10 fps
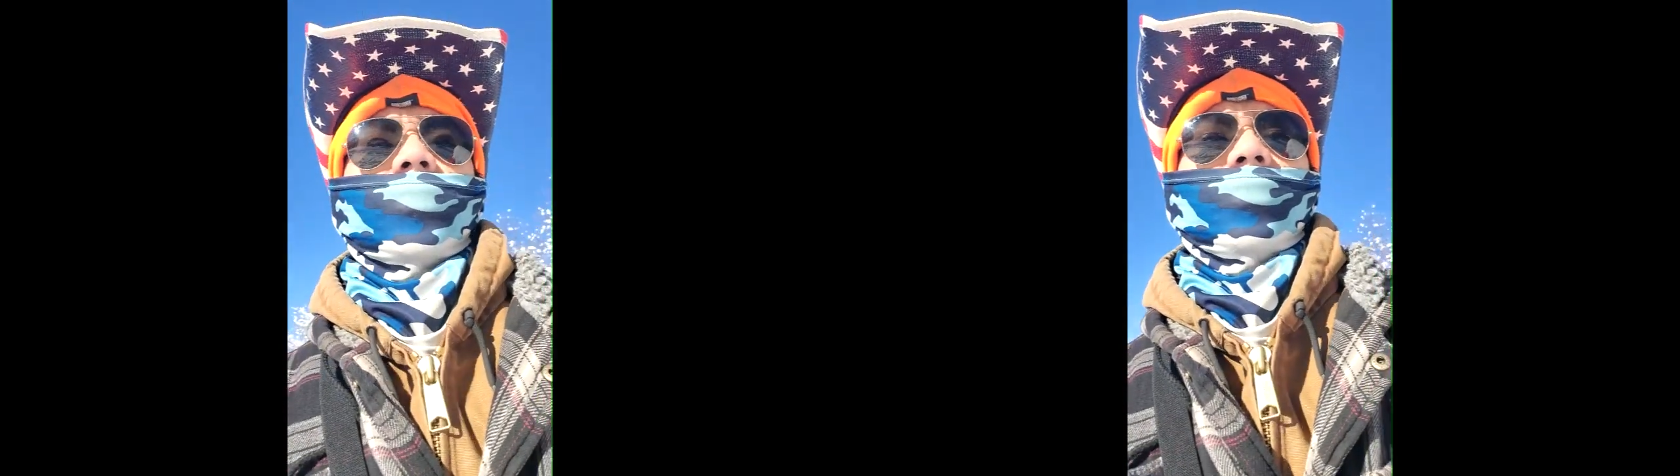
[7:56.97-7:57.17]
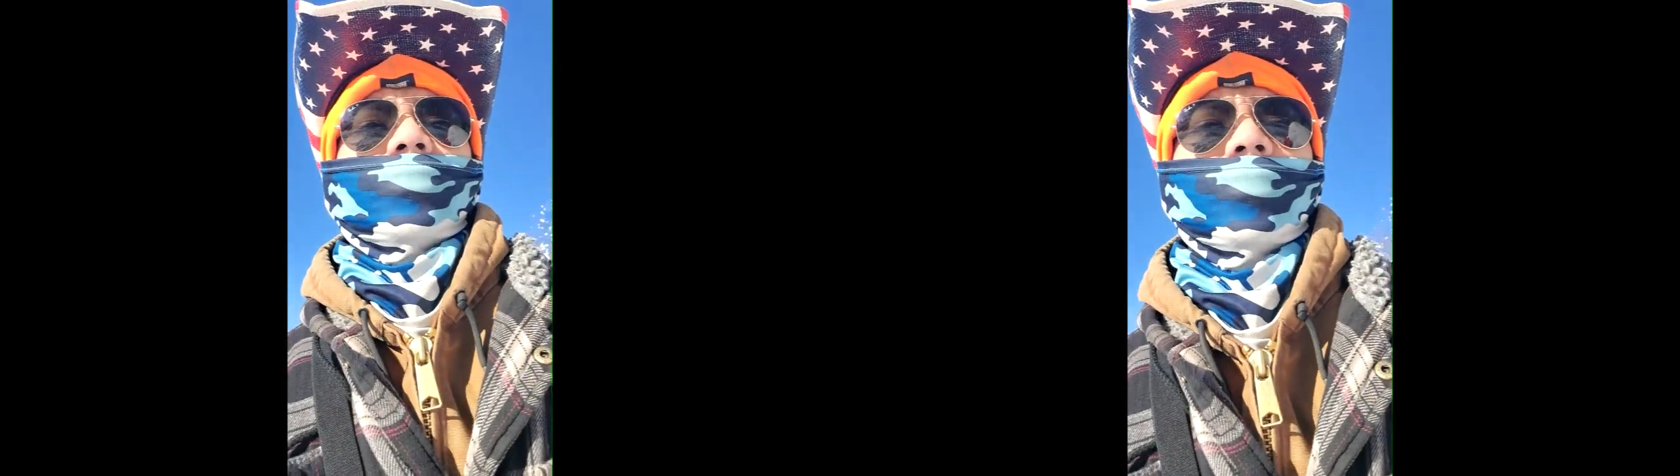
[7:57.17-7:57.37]

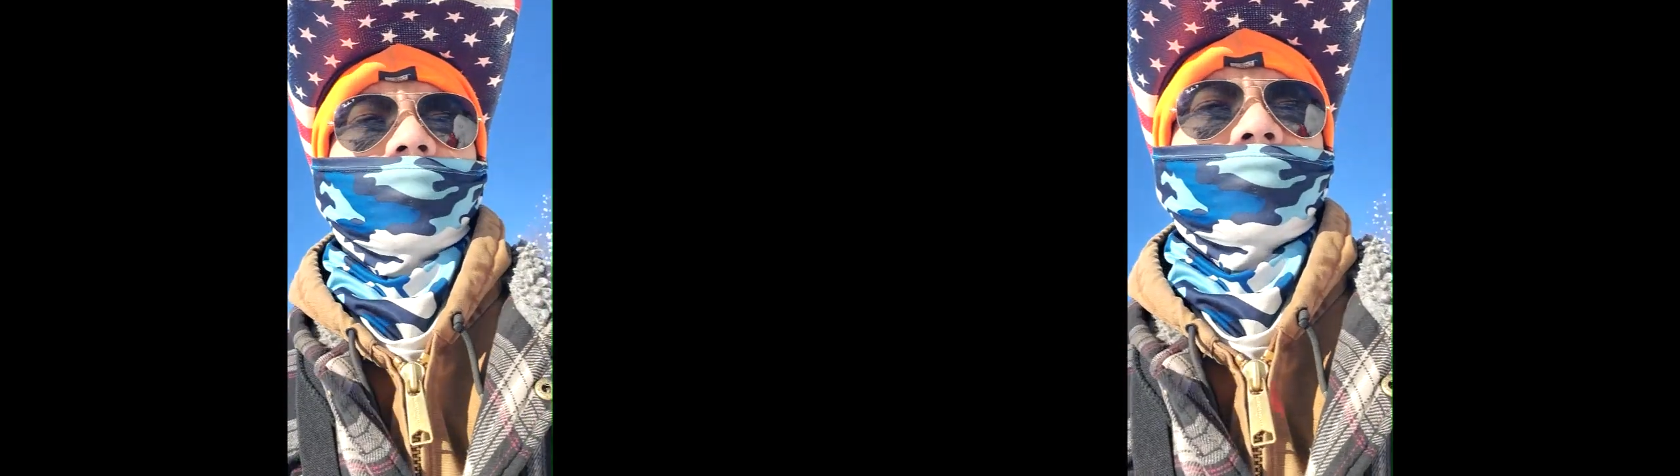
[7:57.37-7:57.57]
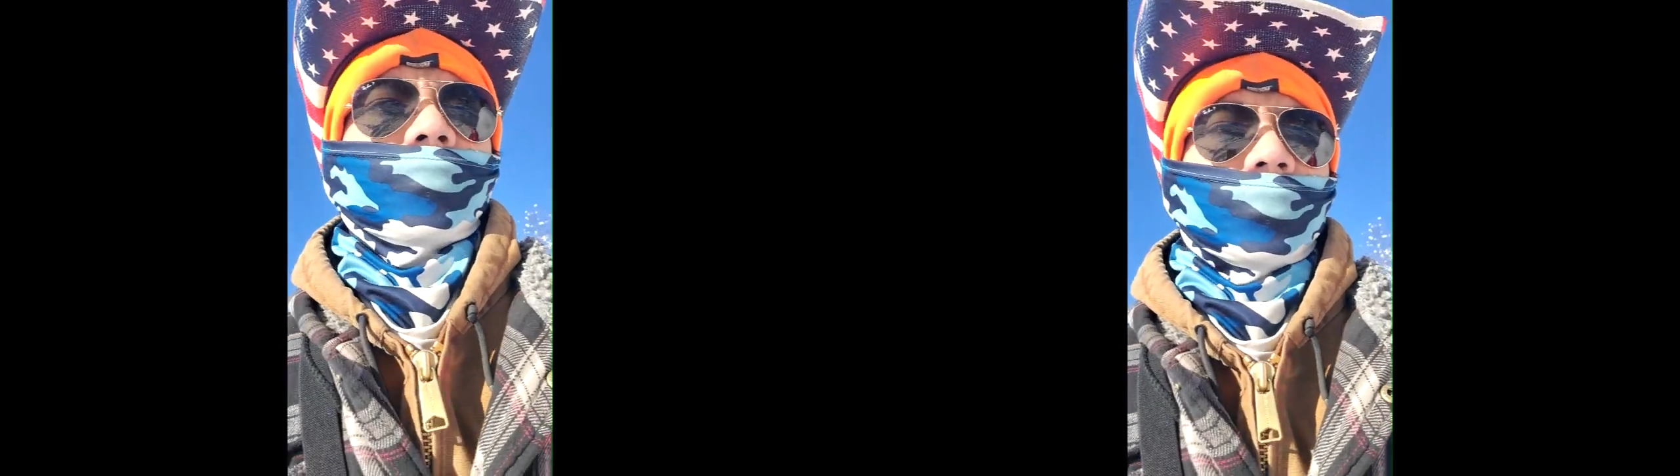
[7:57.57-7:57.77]
guns,
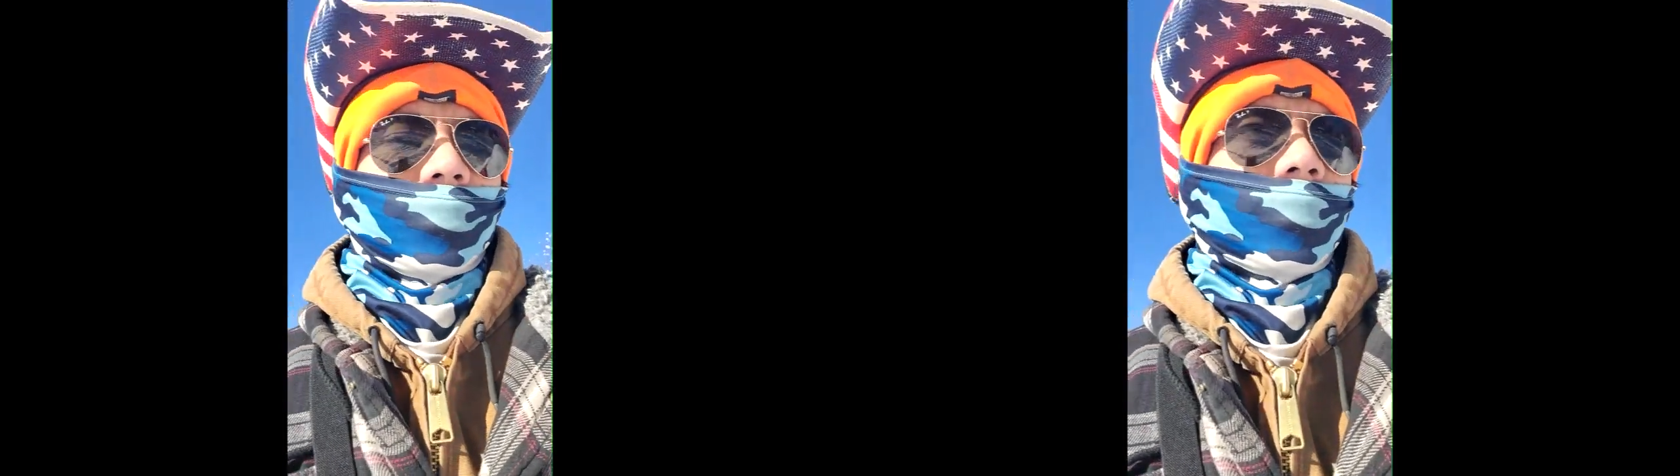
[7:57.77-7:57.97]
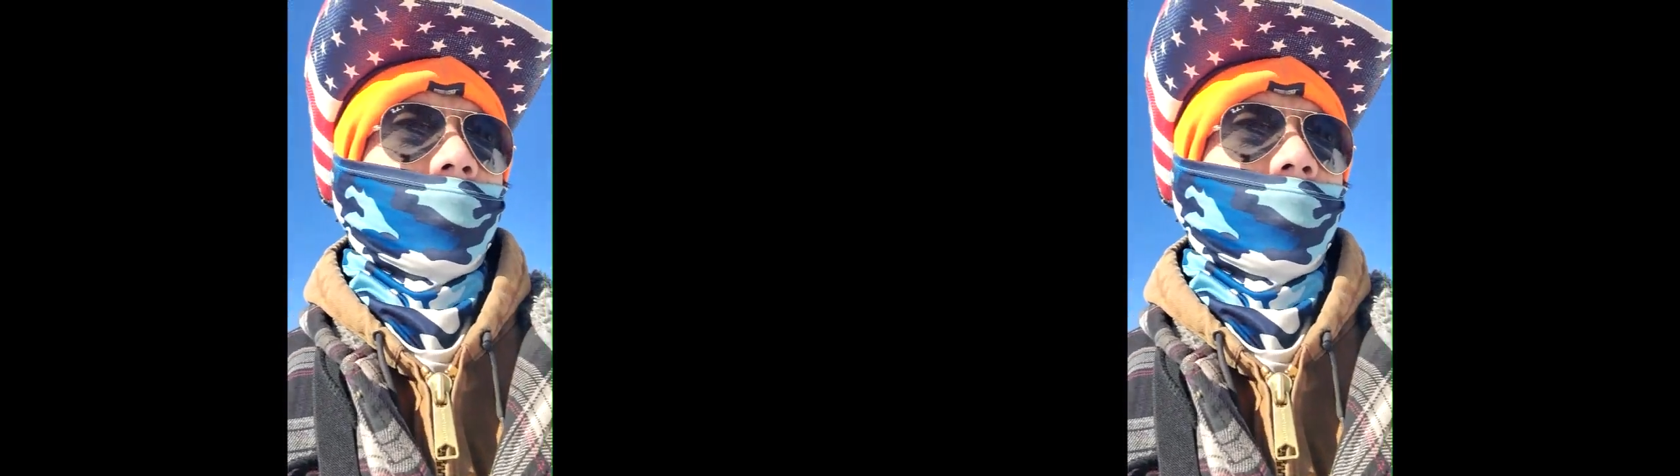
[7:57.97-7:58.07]
and fishing